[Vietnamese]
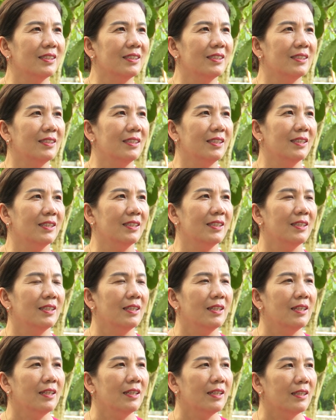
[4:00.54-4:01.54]
cái ờ,
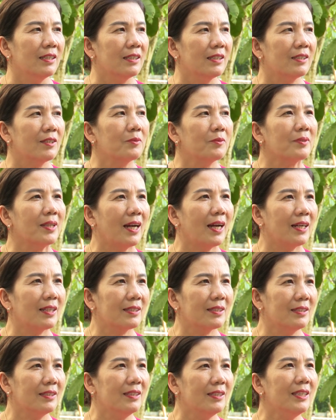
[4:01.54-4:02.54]
công tác
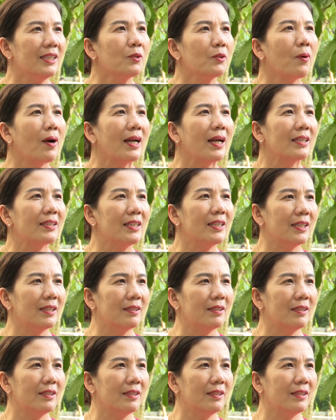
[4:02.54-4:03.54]
liên quan đến
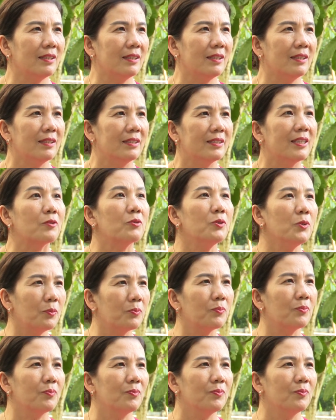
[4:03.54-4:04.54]
giáo dục
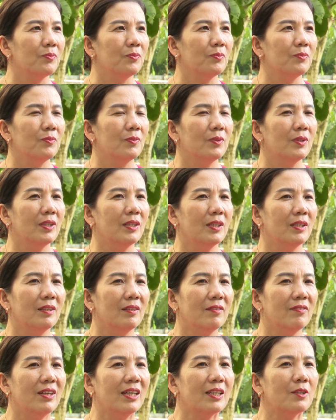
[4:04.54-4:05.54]

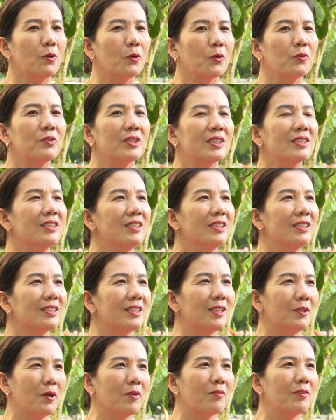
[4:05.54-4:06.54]
và đối với trường
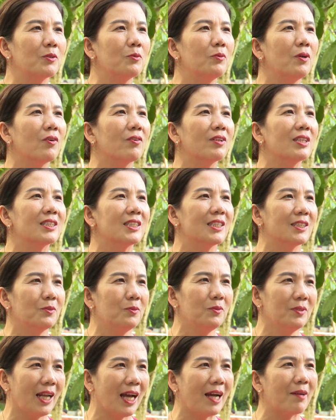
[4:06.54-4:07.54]
tiểu học và trung học cơ sở
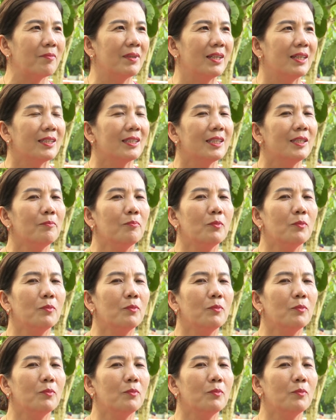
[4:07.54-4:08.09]
Trung Nam thì